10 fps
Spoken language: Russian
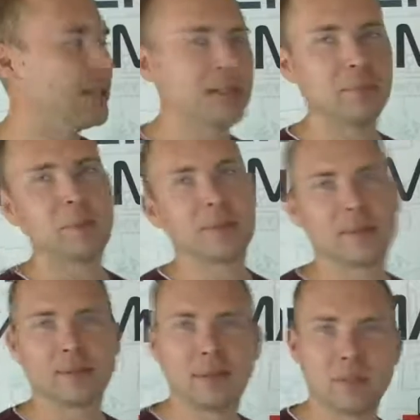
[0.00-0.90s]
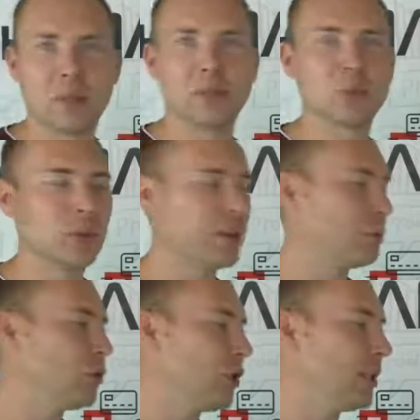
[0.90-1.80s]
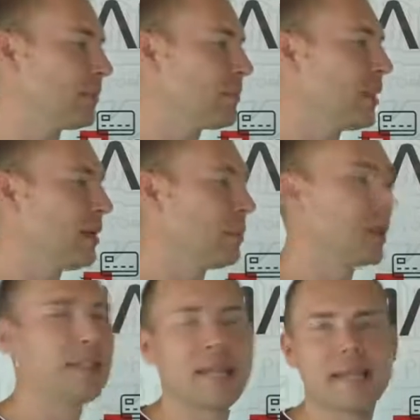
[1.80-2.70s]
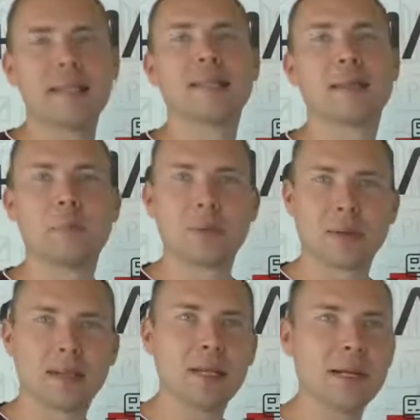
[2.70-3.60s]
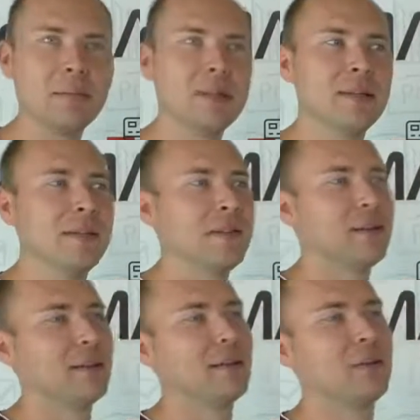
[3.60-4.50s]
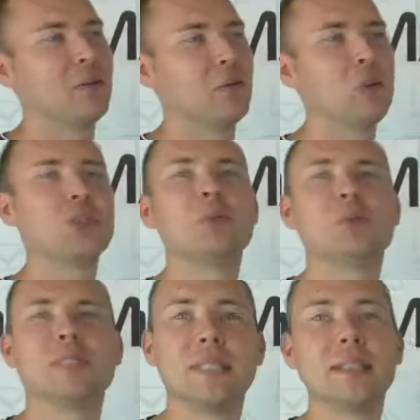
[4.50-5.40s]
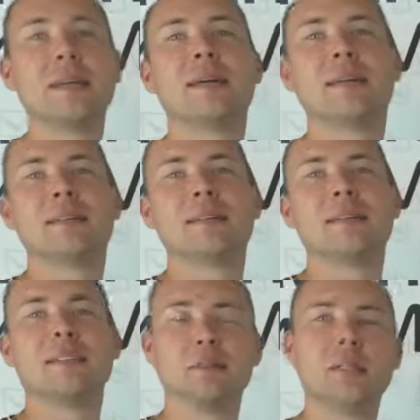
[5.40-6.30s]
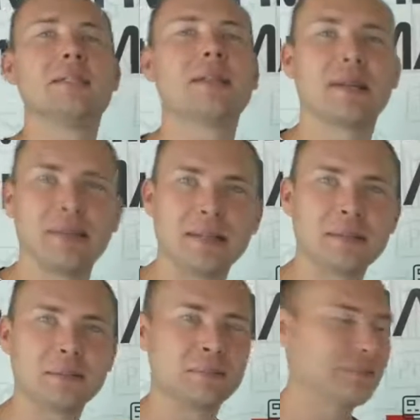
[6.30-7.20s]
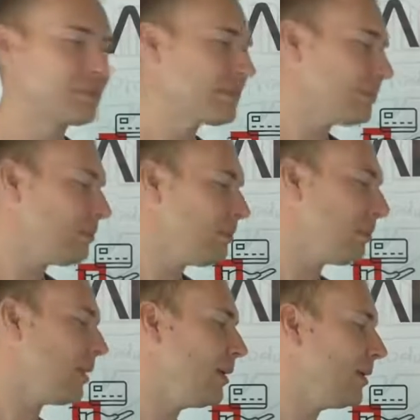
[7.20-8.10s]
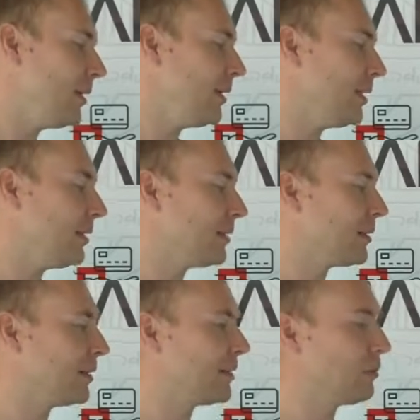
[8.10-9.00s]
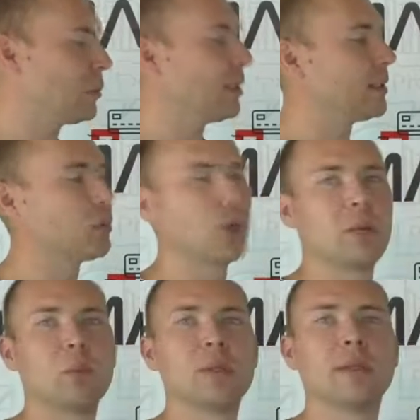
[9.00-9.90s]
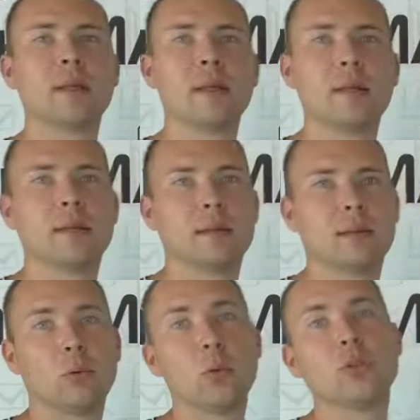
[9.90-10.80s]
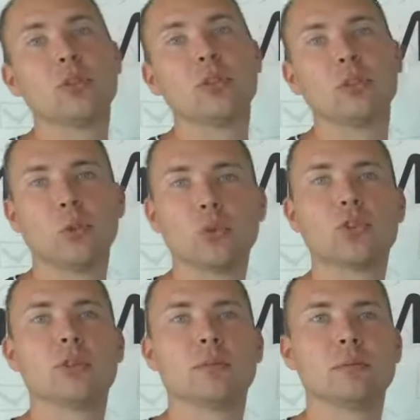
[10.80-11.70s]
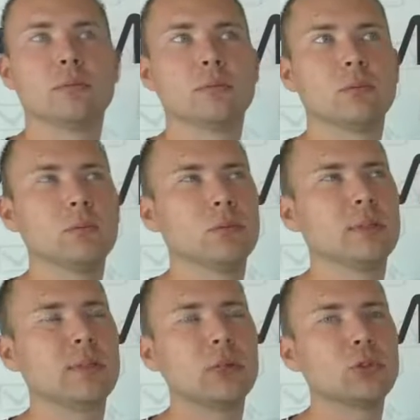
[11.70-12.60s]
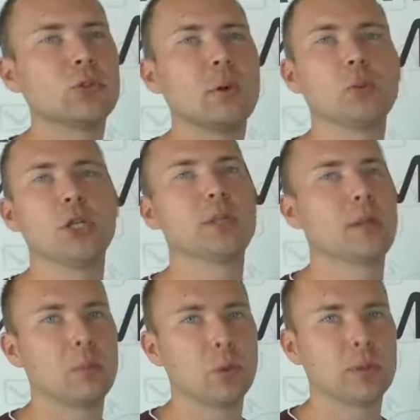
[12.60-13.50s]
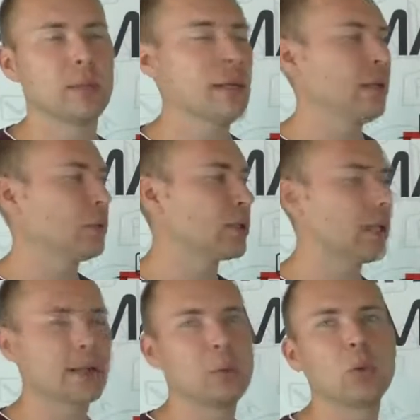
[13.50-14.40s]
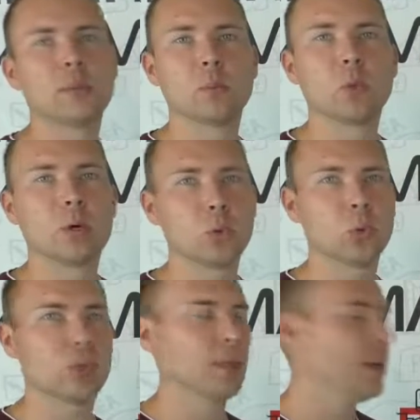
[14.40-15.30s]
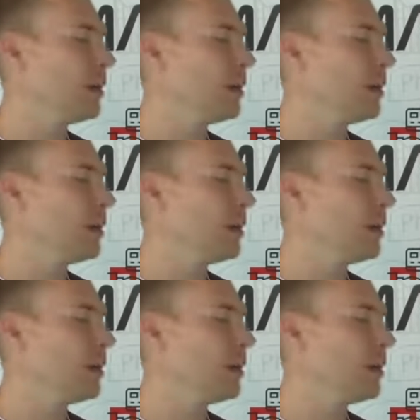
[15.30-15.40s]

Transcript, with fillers: в данный момент занимаюсь только обучением, благодаря некоторым моим коллегам э, очень сильно изменился рынок. И э, сегодня это уже работает очень-очень ну, не скажу, что вообще не работает, но стало работать намного хуже.